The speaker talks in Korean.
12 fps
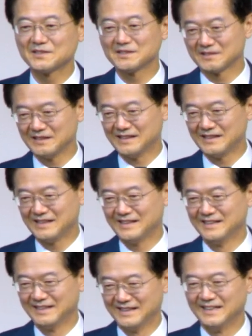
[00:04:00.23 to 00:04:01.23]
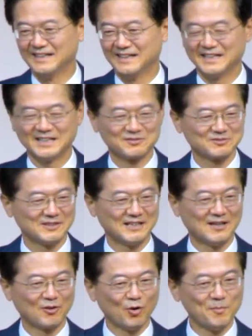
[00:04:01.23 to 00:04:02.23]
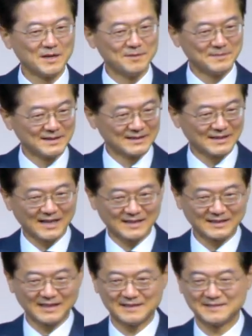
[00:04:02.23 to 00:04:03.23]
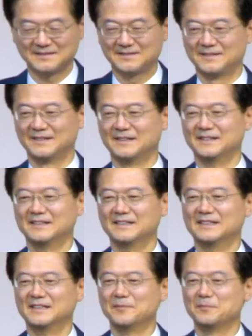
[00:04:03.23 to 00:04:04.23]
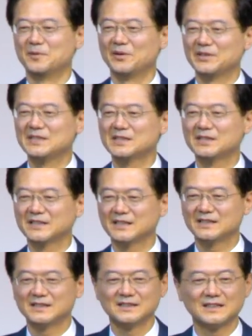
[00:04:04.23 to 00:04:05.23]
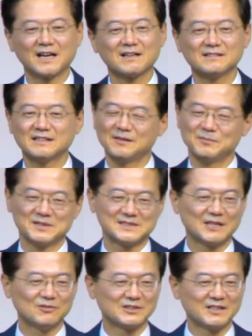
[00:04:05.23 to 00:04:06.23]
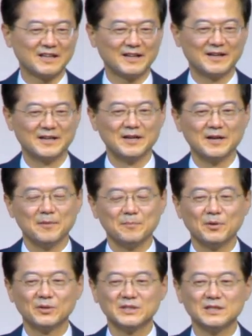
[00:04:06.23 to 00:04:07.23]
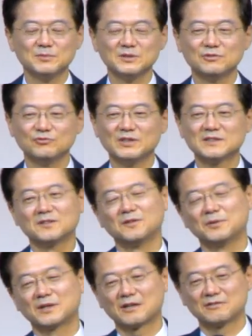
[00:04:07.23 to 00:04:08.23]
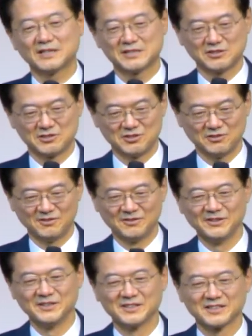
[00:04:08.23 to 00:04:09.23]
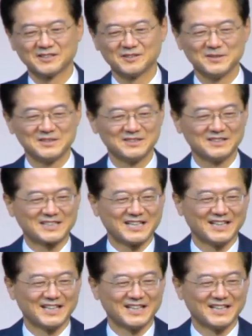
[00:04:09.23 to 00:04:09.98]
읽어야 하는구나. 그 말만 딱 따서 뭐 인터넷 댓글 달면 싸울 때 뭐 님은 위에서 뭐라고 하셨죠. 그러면서 이렇게